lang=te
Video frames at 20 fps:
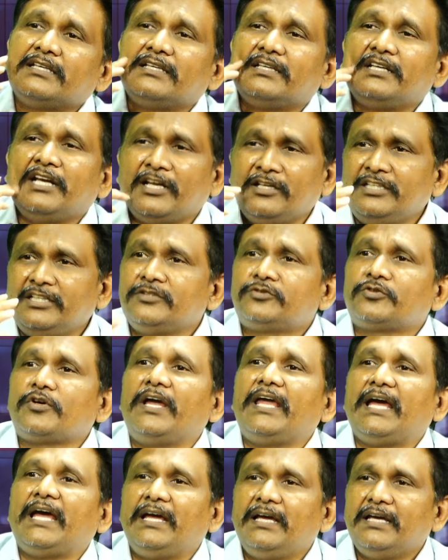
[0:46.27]
నన్ను
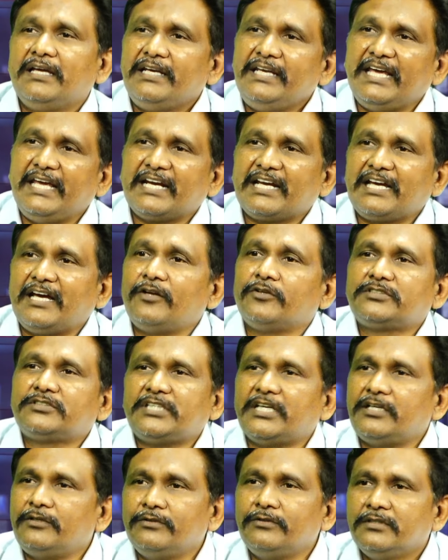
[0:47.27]
తీసుకోయా నీ వెనకాల
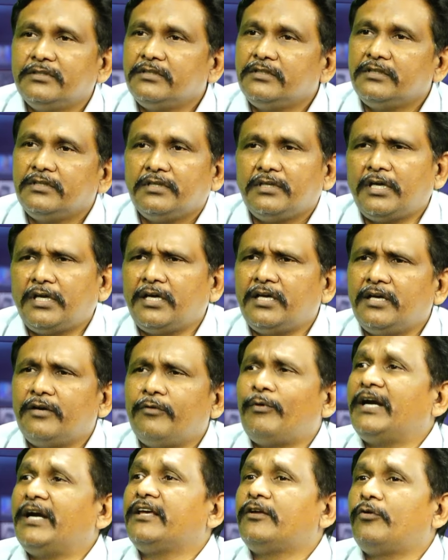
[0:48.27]
వస్తాను
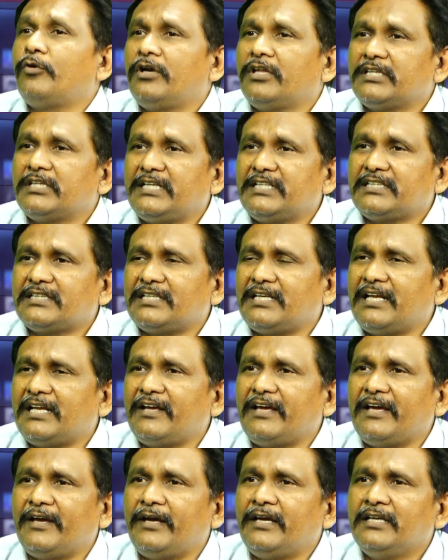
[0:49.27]
వాడికి రెండు వందలు ఇస్తానా
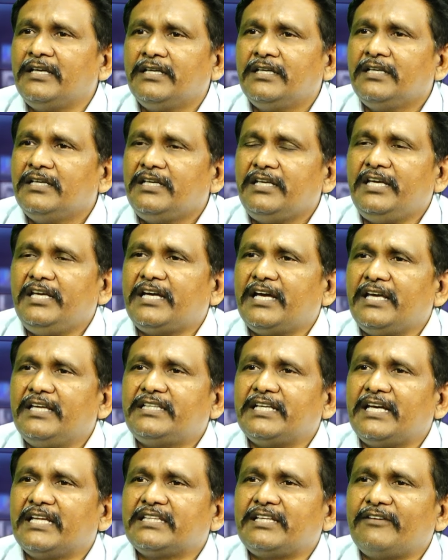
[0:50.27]

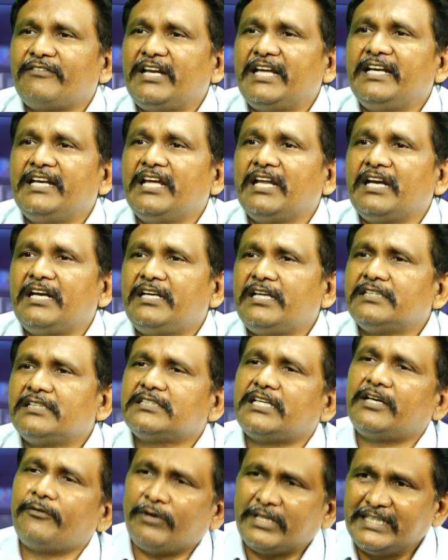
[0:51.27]
నీకైతే అంత ఇవ్వలేను నేనంటే
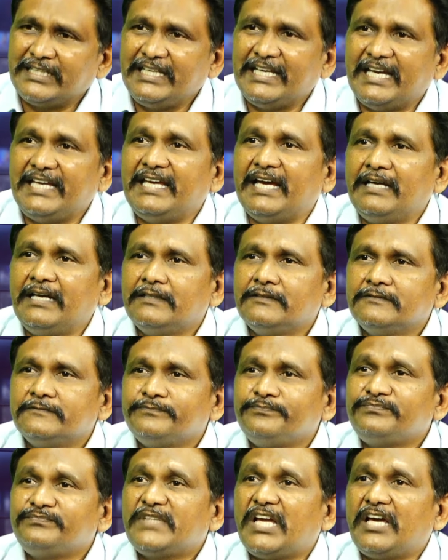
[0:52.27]
సరే వంద అయ్యా
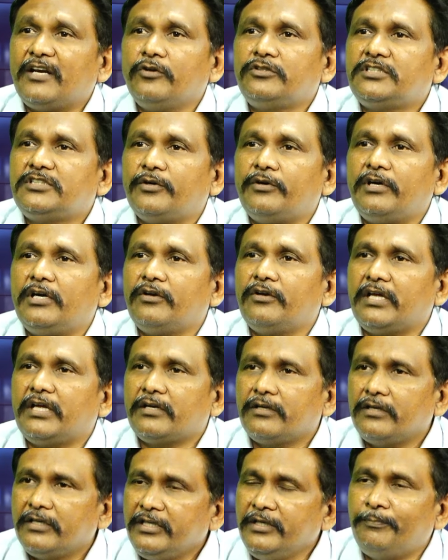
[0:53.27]
అని వచ్చేవాళ్ళు ఉన్నారు
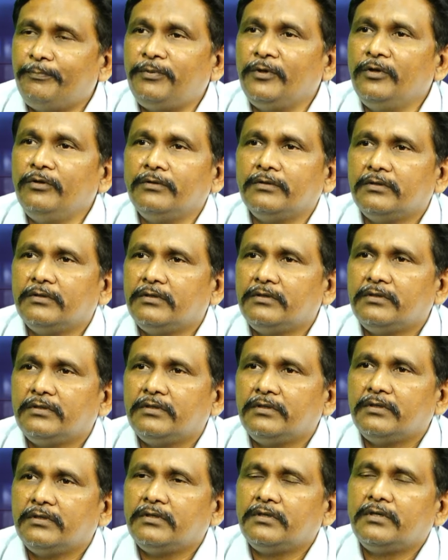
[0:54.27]
ఇప్పుడు
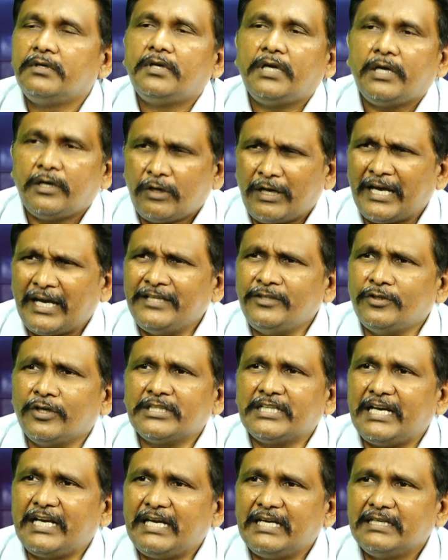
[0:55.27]
ఐదు
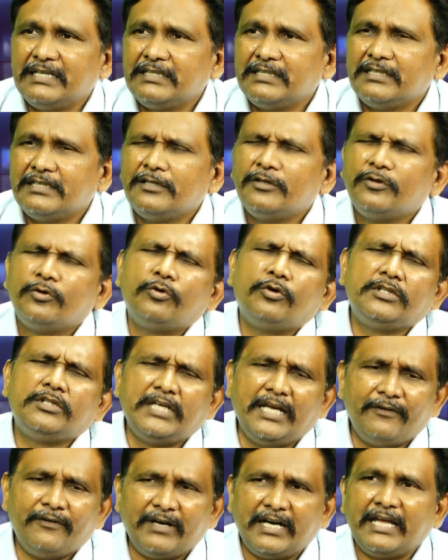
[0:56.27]
వందల
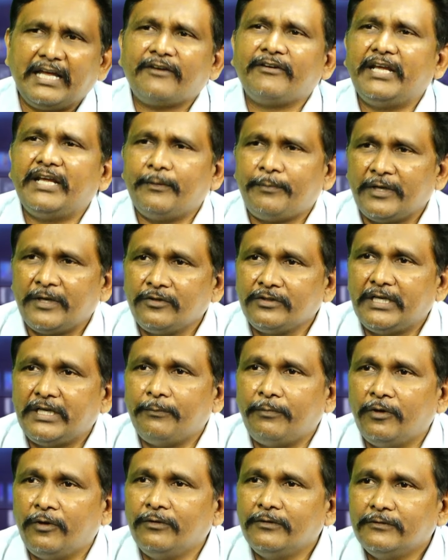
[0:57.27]
వదిలే వాళ్ళు నాకు వేరే పని ఉంది
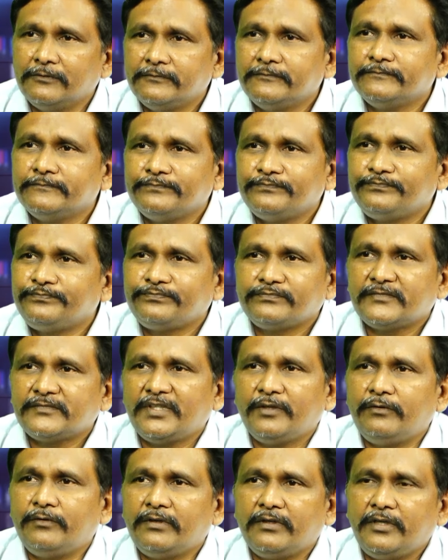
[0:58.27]
పో
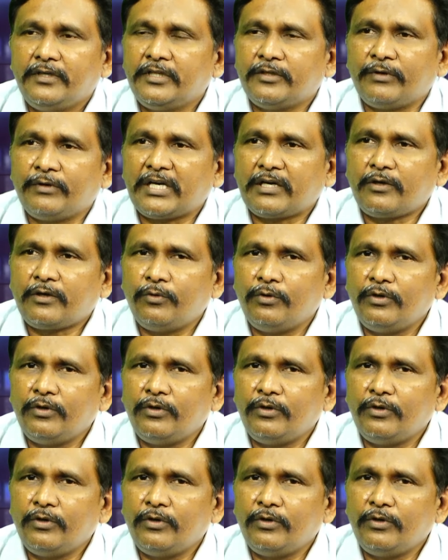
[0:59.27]
ఇదివరకు